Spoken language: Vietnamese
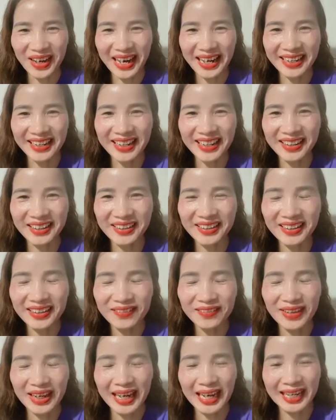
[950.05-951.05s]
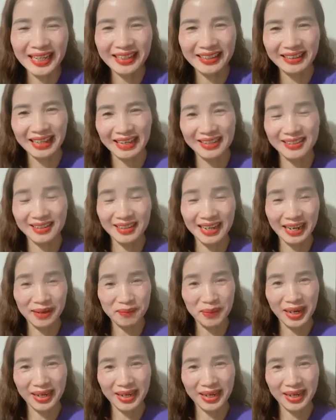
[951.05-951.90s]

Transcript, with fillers: và đến và hiện tại giờ đã,